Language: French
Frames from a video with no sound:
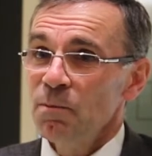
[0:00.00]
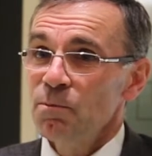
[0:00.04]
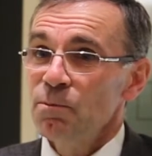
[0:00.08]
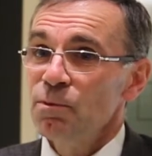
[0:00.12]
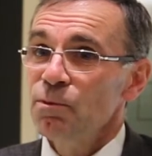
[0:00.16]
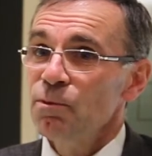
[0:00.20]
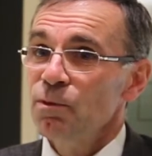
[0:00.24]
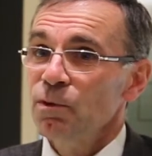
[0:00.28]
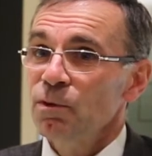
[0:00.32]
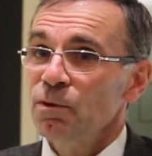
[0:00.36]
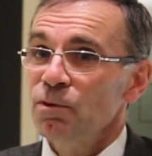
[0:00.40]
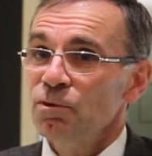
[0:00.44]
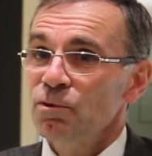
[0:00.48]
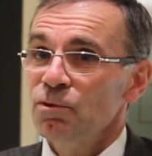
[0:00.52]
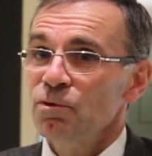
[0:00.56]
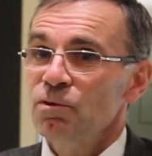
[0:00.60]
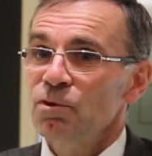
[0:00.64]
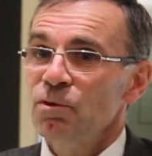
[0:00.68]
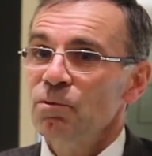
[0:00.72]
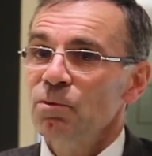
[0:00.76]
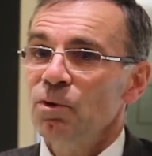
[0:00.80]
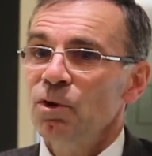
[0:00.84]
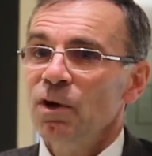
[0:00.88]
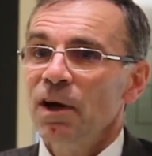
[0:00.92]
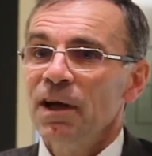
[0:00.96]
pour
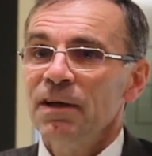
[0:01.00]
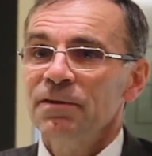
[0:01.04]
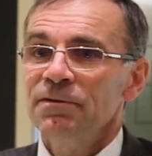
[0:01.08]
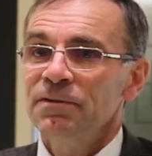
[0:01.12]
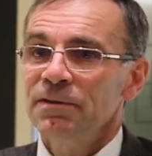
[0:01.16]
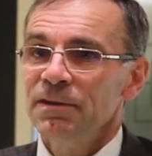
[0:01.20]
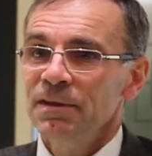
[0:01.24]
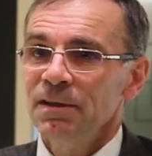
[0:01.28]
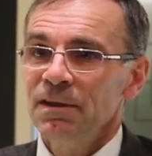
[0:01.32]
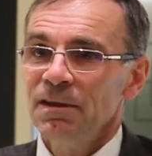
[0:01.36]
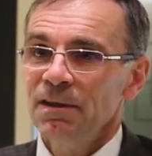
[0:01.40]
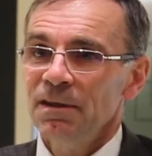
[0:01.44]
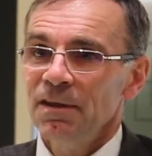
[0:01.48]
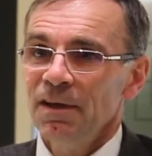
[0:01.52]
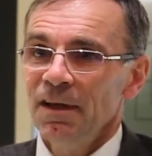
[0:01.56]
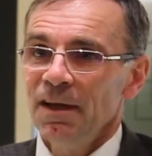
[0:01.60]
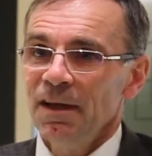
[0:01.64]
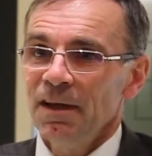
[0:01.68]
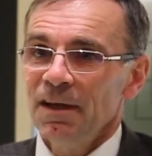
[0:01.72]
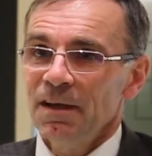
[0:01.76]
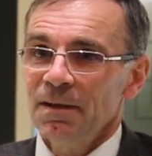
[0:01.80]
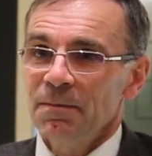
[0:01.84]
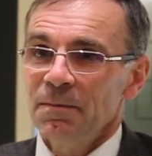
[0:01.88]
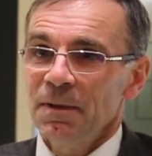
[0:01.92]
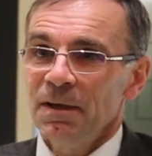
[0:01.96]
justement affiner,
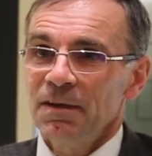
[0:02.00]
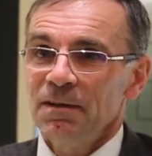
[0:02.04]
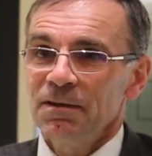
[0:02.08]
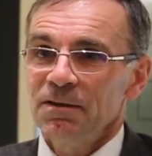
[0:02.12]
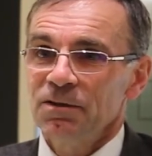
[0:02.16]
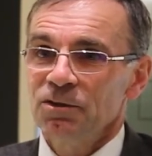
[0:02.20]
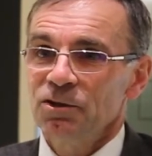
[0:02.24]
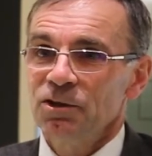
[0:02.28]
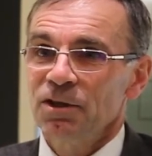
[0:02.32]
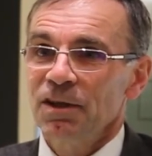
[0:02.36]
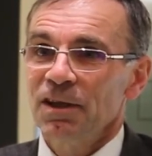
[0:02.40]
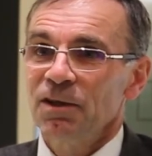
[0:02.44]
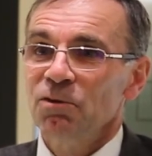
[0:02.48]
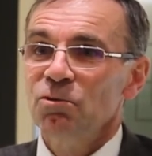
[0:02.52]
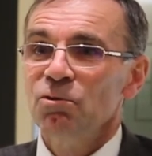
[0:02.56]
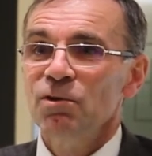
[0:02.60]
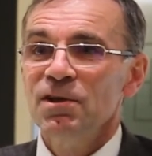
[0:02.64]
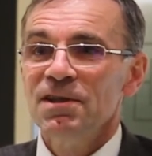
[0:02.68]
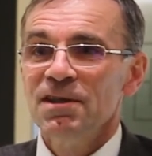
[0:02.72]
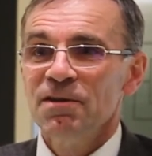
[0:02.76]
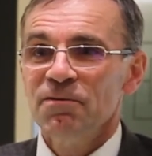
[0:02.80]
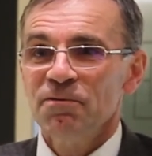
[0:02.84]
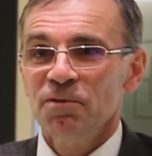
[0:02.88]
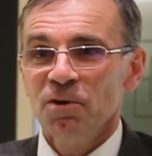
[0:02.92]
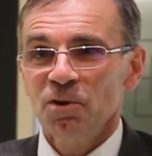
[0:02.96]
ben, je dirais, tous
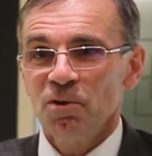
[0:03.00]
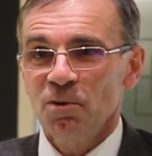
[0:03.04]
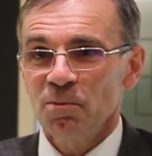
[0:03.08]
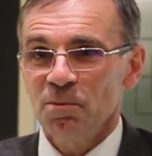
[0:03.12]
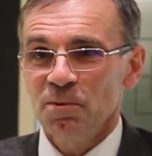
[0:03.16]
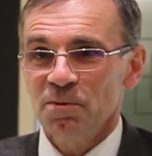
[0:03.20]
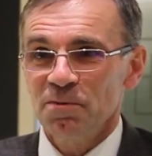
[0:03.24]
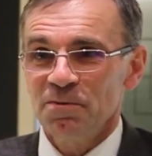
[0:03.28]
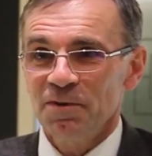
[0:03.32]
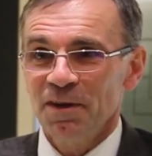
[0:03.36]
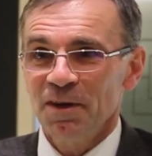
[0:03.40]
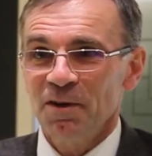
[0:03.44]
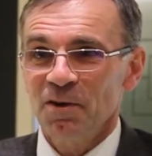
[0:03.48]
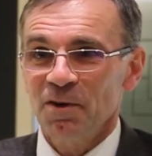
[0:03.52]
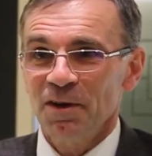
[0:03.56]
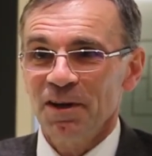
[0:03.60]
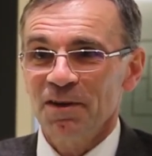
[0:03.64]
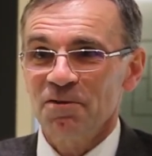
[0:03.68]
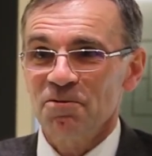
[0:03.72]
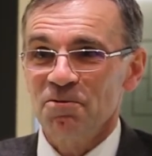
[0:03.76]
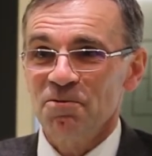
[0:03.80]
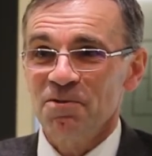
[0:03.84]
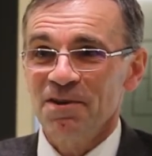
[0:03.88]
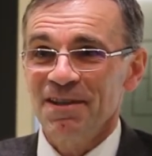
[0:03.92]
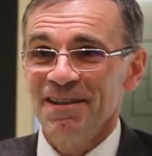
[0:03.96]
les efforts qu'on peut faire en
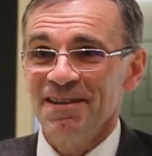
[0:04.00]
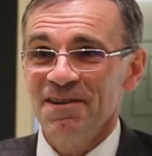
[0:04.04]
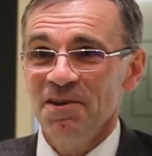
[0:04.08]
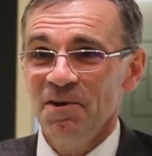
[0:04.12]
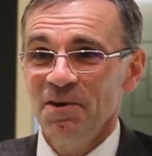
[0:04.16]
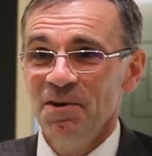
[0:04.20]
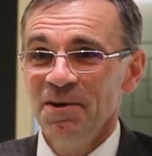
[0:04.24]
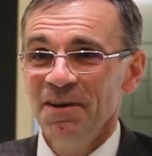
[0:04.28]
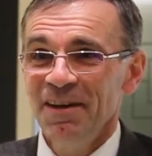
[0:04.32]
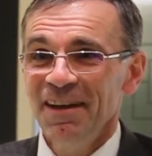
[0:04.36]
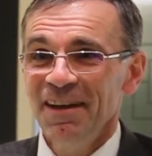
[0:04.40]
relation client